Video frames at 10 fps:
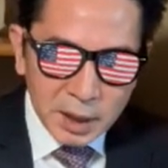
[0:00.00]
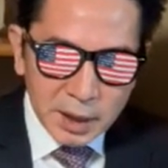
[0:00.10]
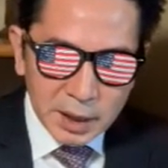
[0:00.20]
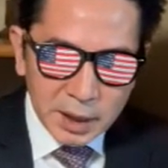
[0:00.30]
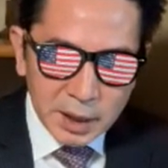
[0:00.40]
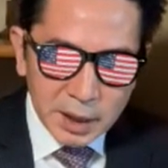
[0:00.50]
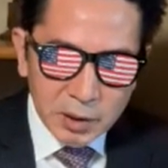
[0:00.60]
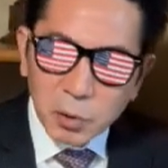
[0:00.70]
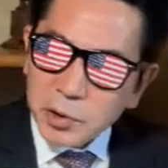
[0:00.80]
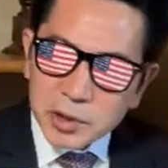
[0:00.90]

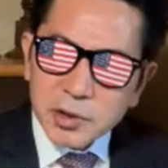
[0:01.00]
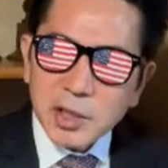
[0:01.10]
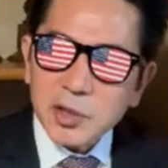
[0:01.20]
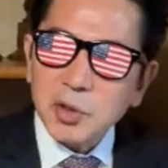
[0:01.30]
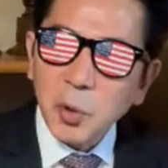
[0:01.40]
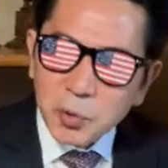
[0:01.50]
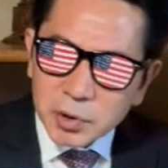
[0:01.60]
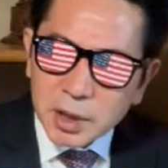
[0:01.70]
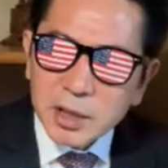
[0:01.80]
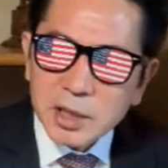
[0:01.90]
えー、これ自体そ
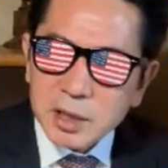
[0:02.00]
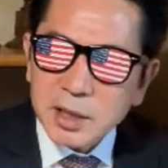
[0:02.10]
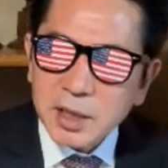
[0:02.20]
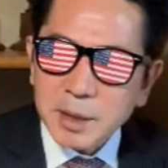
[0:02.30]
んなに